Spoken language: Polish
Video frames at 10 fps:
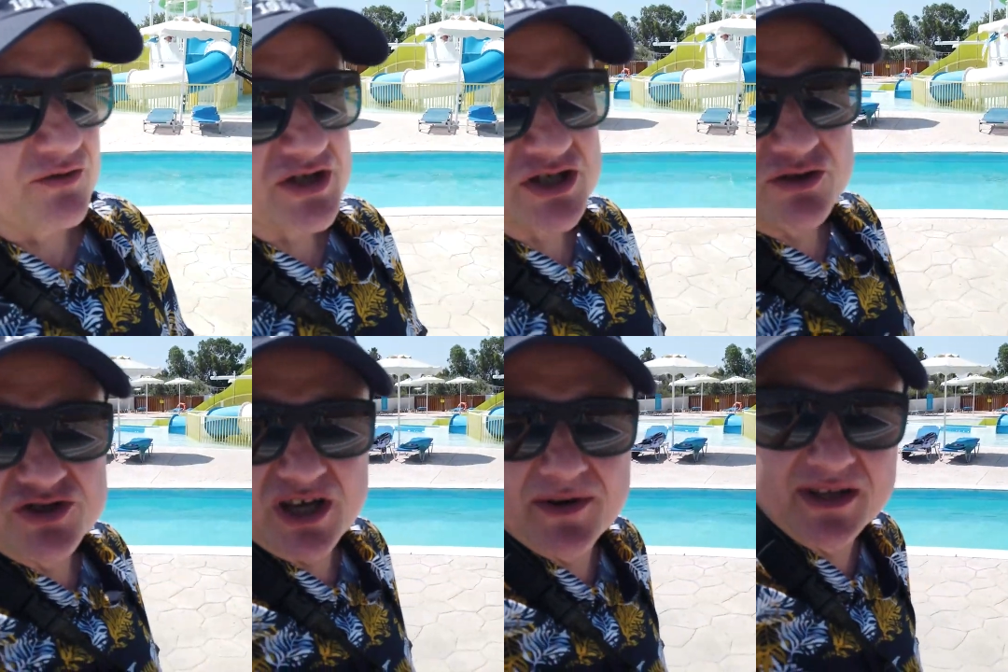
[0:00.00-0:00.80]
to wszystko
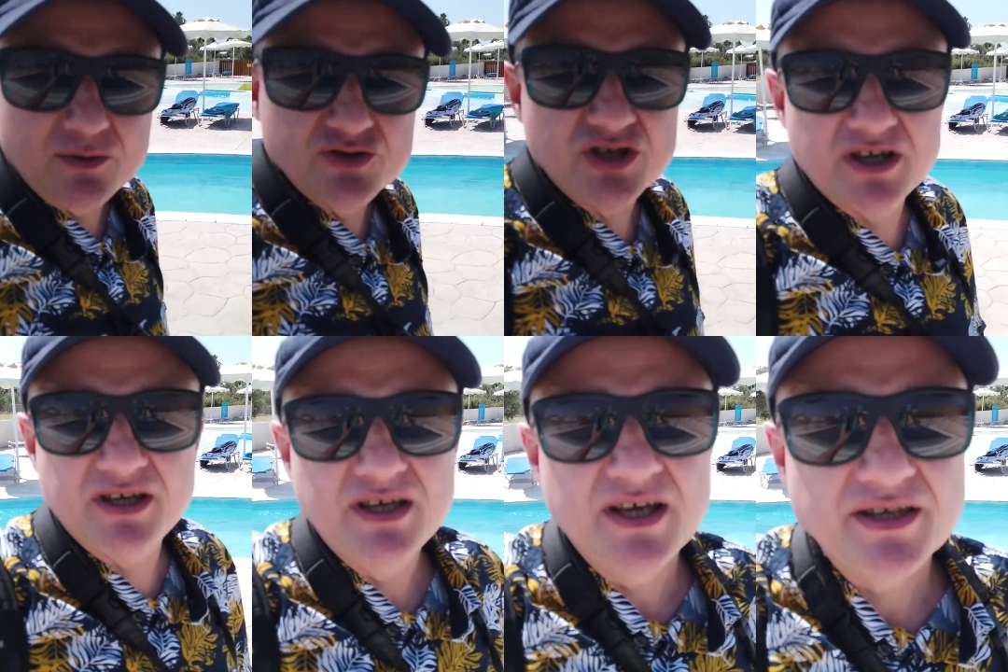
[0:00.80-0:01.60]
działa na
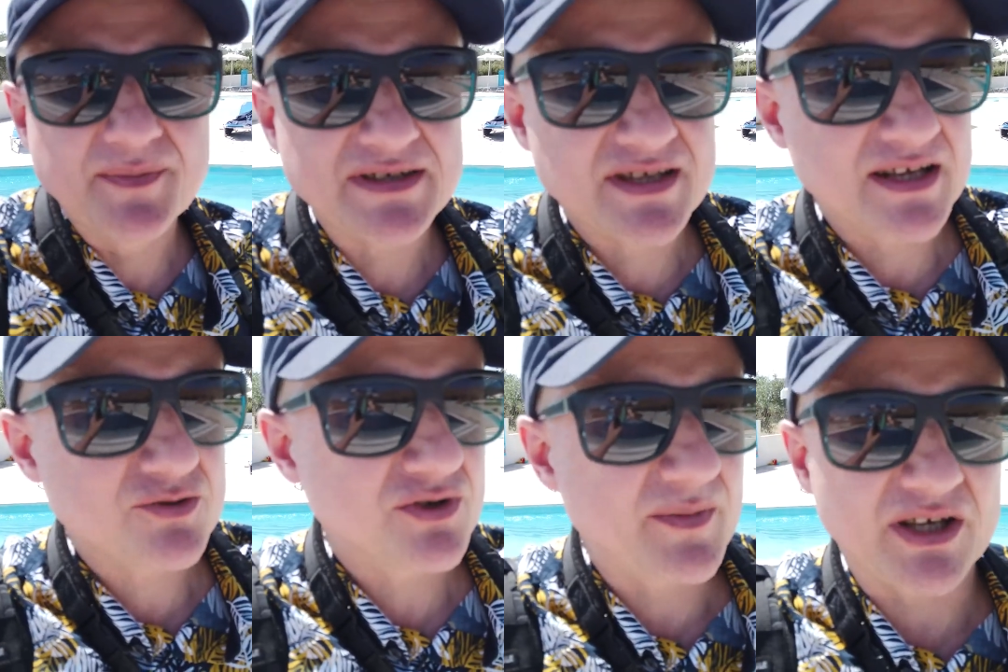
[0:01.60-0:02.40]
luzie, nie ma
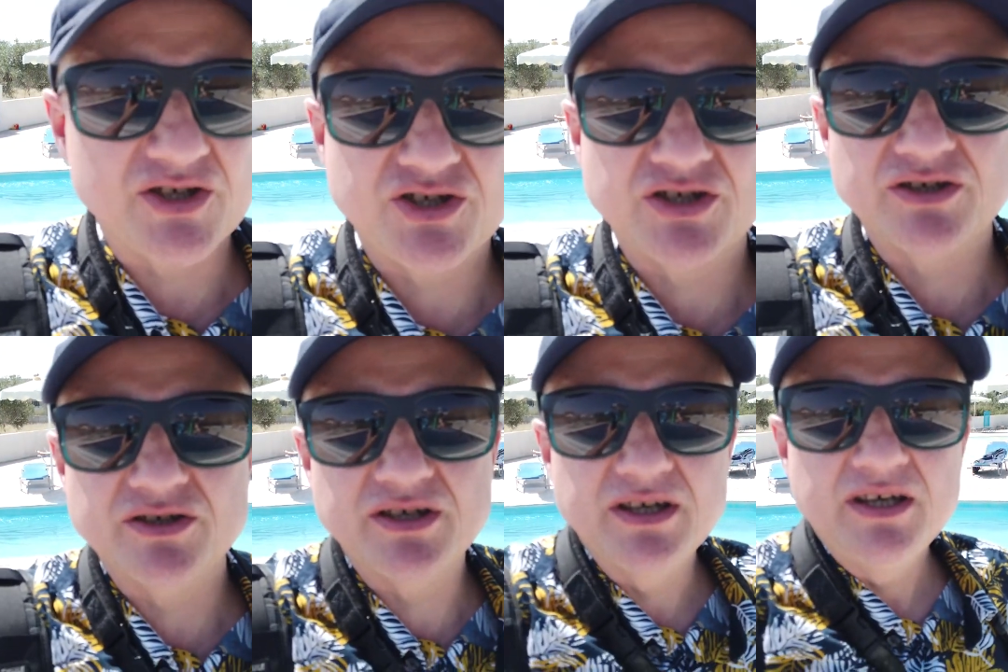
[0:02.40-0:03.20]
stresu, nie ma jakichś
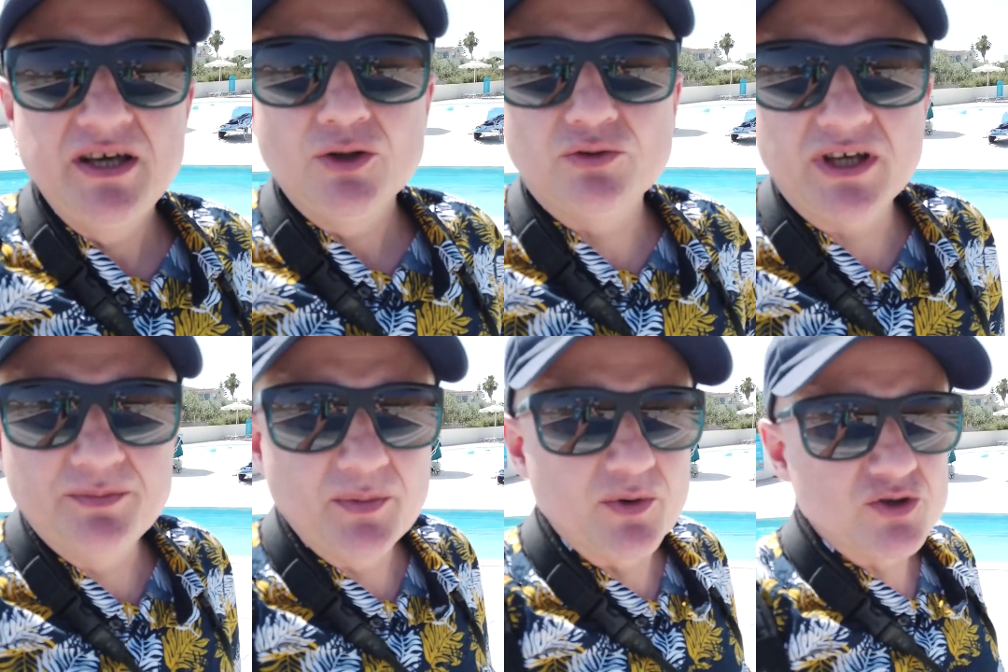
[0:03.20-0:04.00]

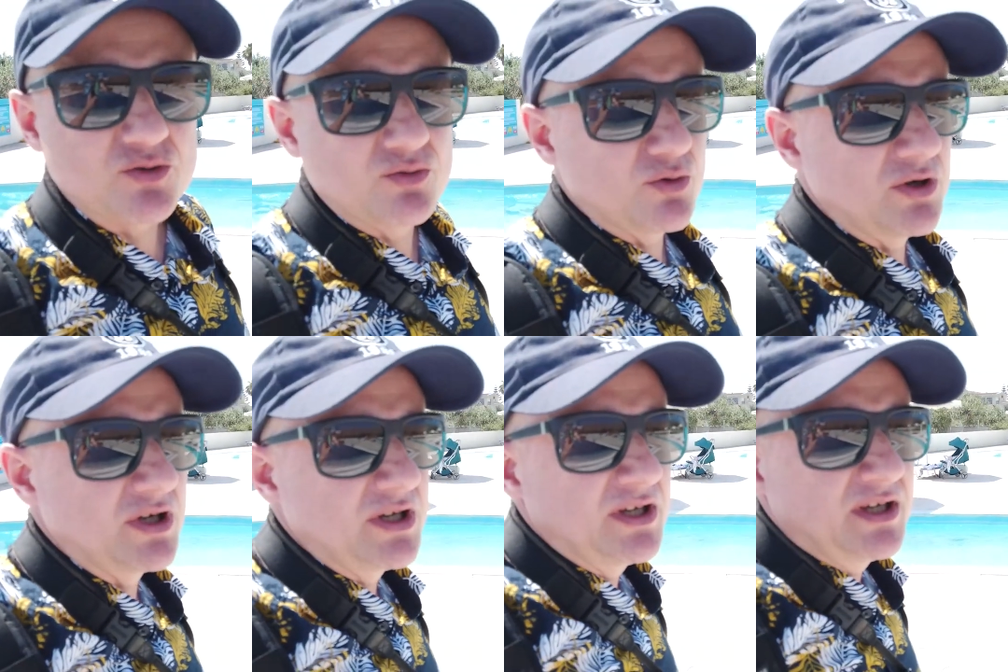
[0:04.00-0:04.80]
tutaj po prostu
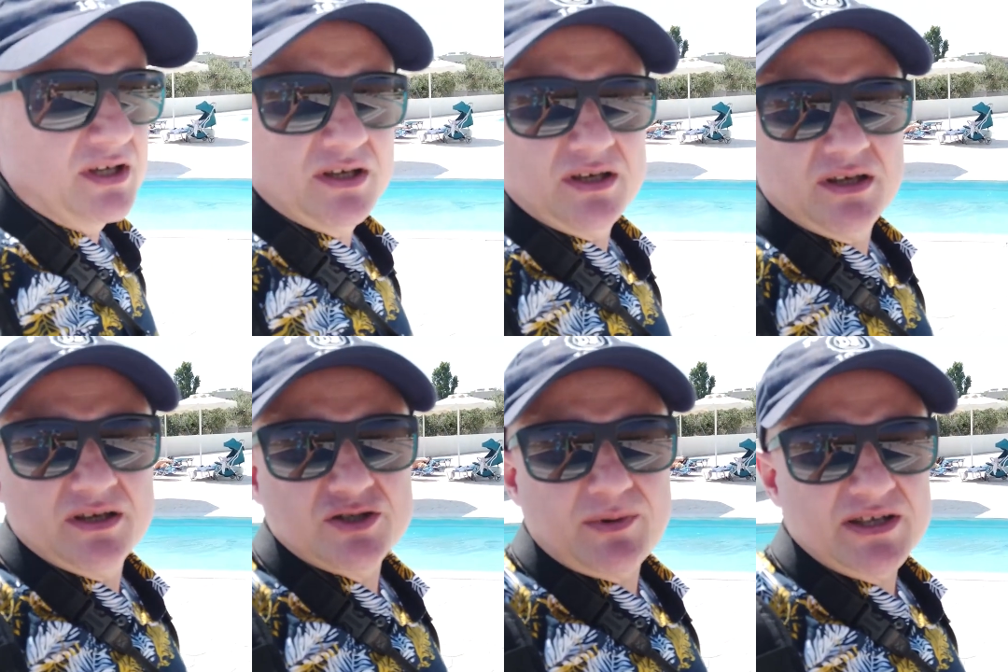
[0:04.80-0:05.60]

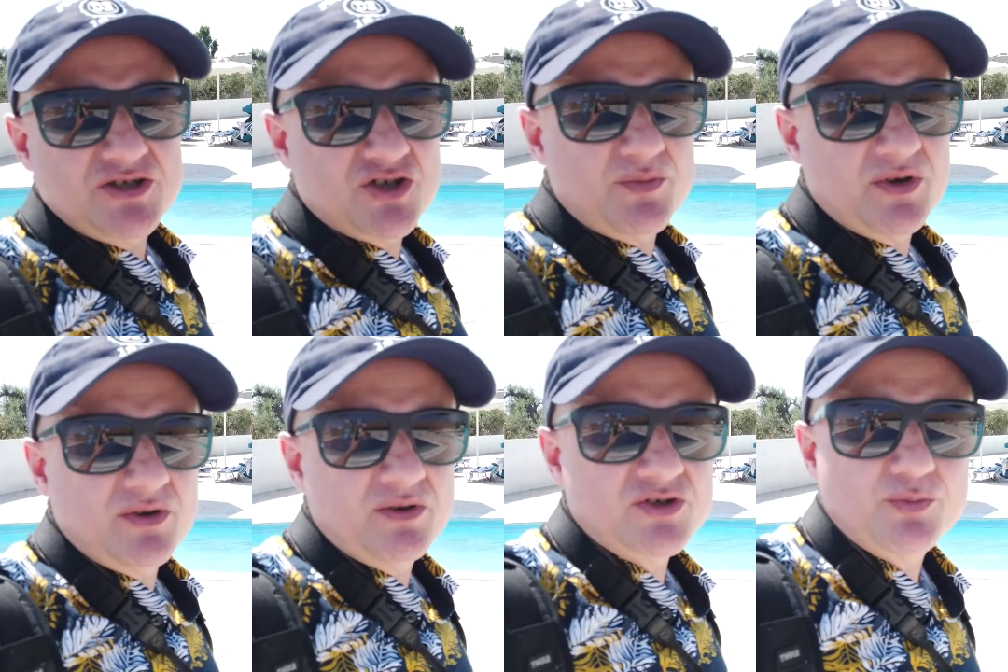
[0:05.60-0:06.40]
yy, sytuacji,
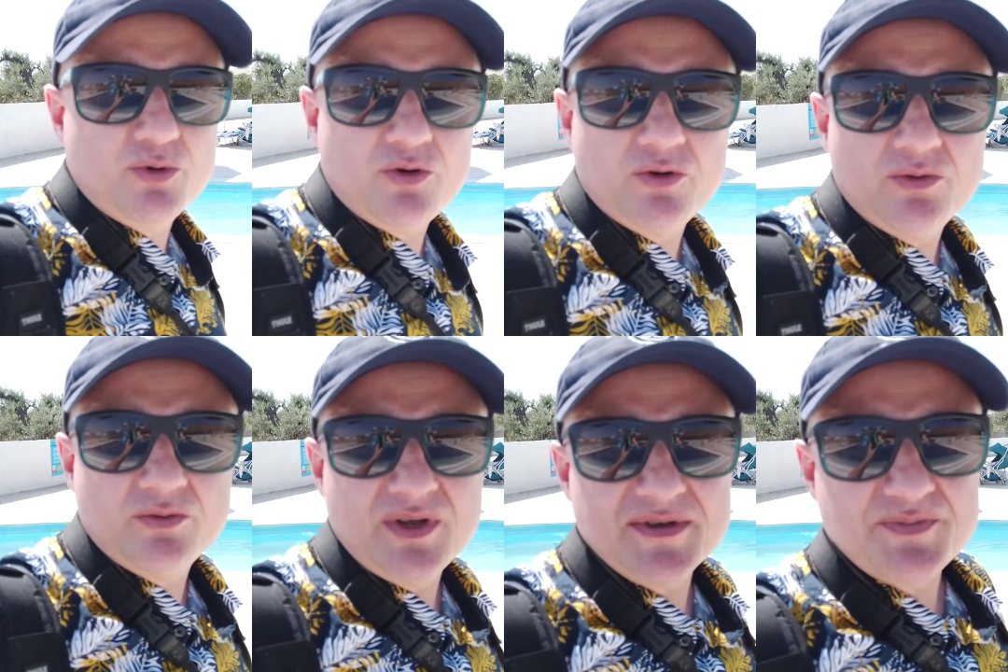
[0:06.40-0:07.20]
żeby, żeby było
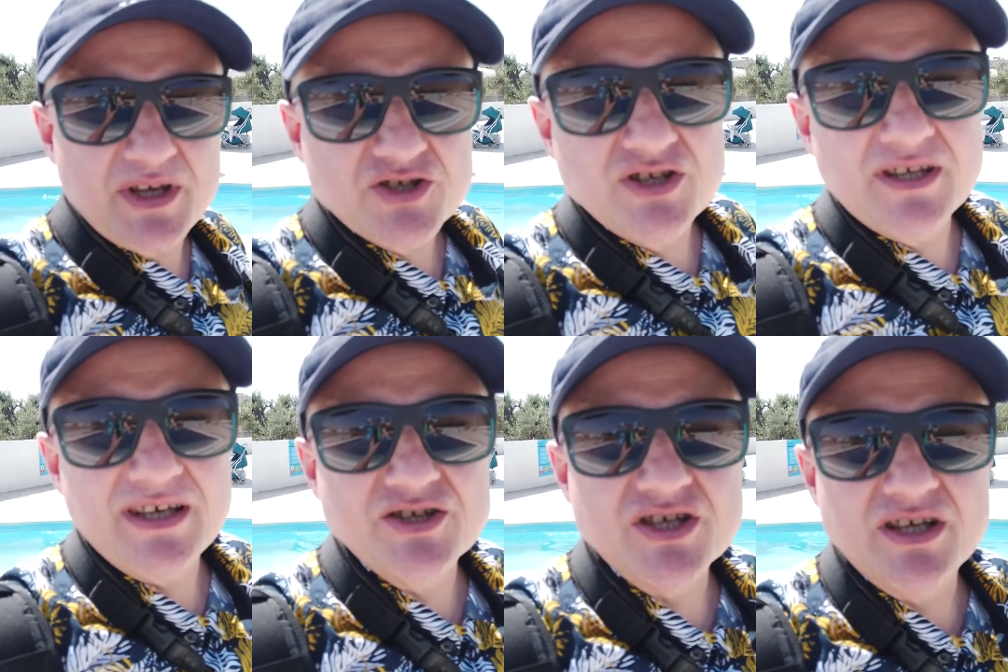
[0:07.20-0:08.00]
niebezpiecznie,
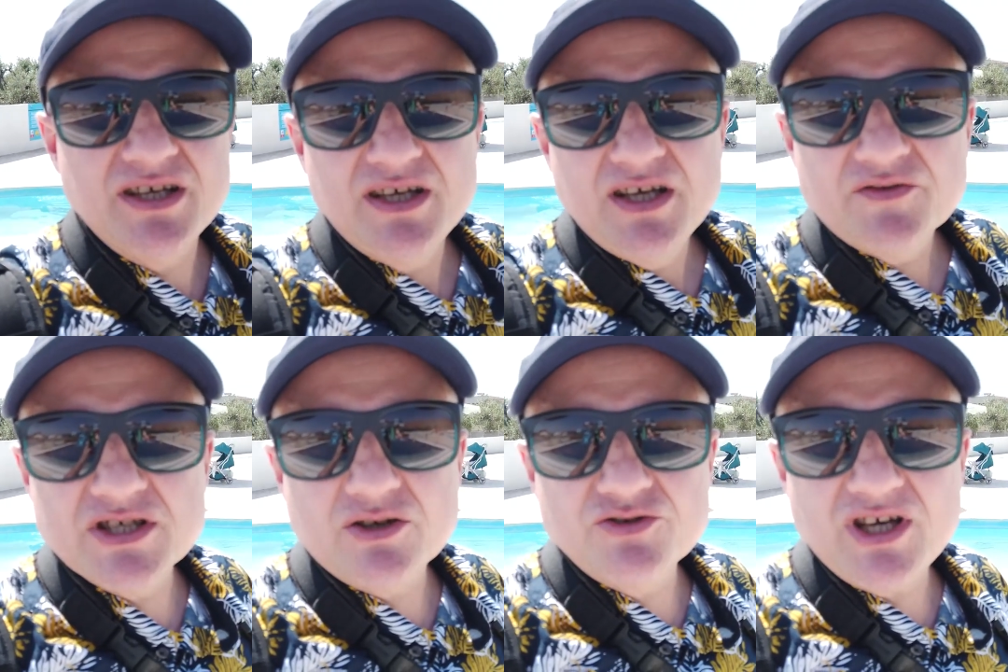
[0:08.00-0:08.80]
także
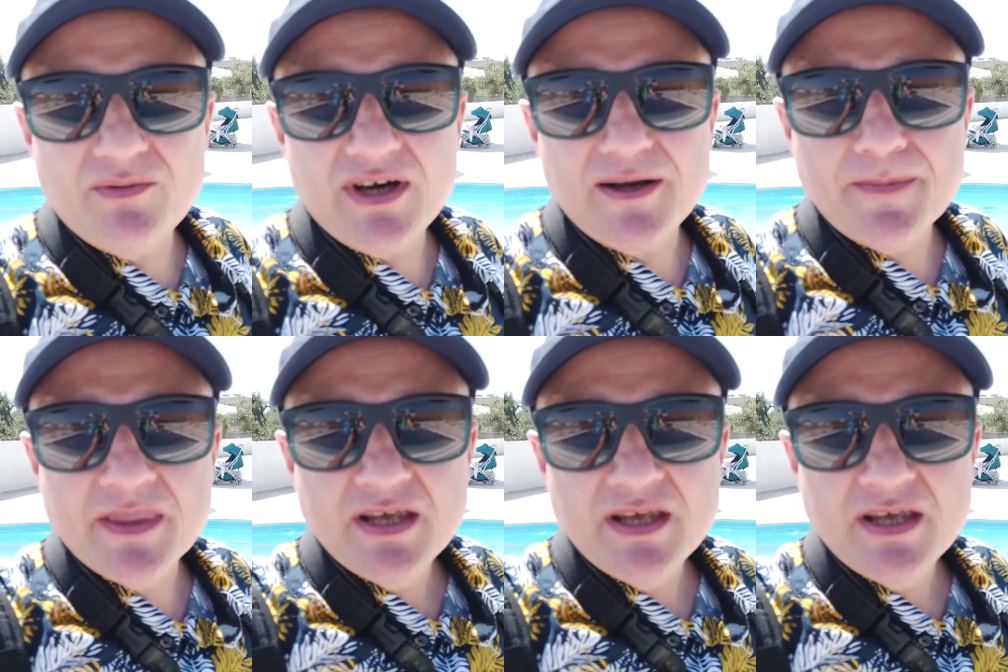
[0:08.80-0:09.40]
wszystko działa,